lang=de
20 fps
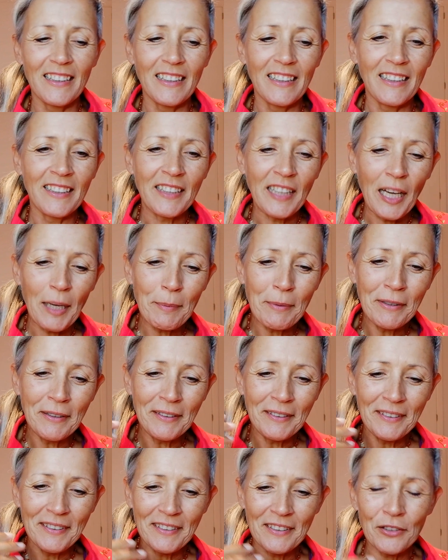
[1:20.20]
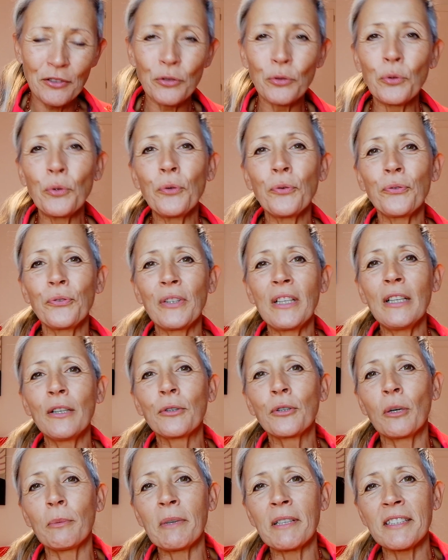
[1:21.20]
Ich habe so viele
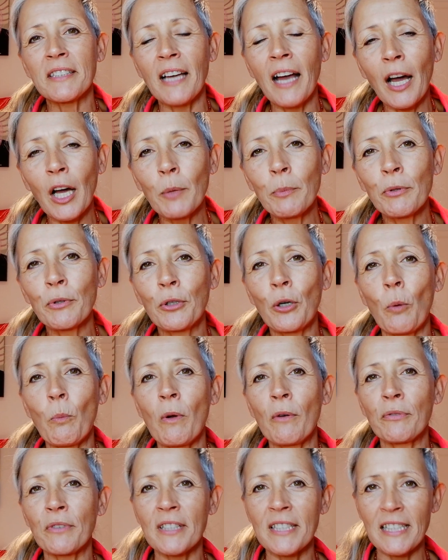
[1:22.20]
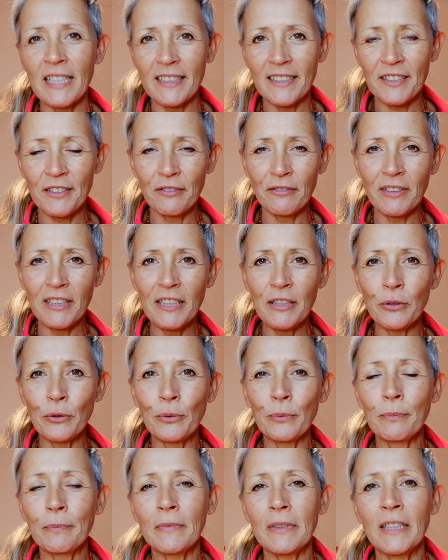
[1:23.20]
Kommentare bekommen auf das letzte Video.